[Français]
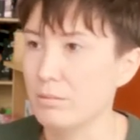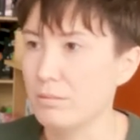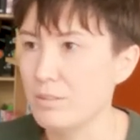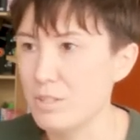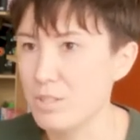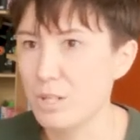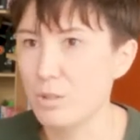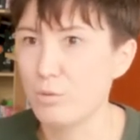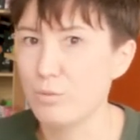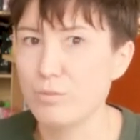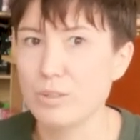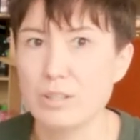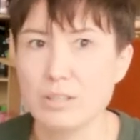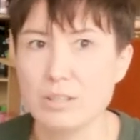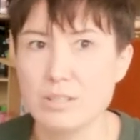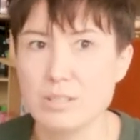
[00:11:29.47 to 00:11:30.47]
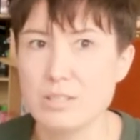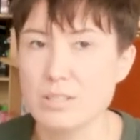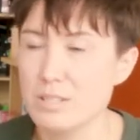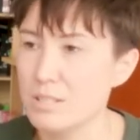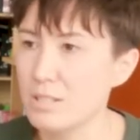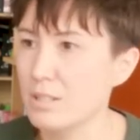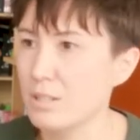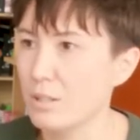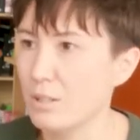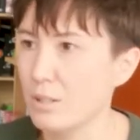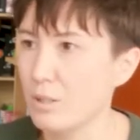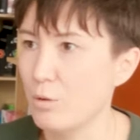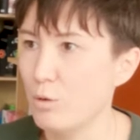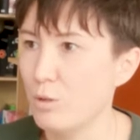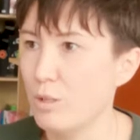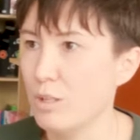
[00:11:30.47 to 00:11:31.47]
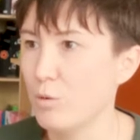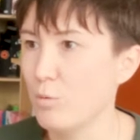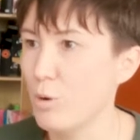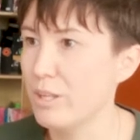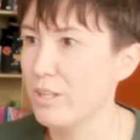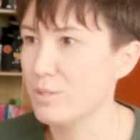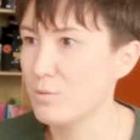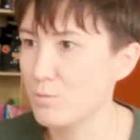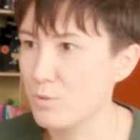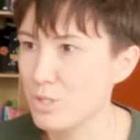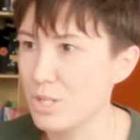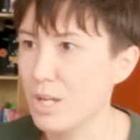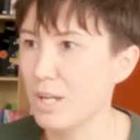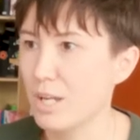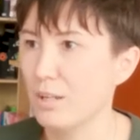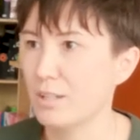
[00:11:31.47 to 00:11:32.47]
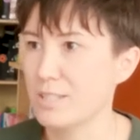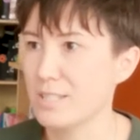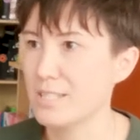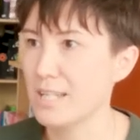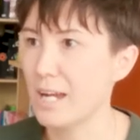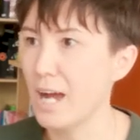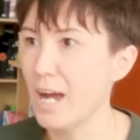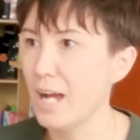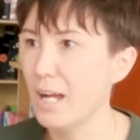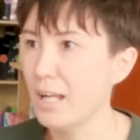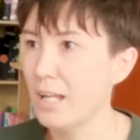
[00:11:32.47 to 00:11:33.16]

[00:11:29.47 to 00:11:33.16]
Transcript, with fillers: Déjà le fait qu'ici c'est les loyers sont chers, etc. Ici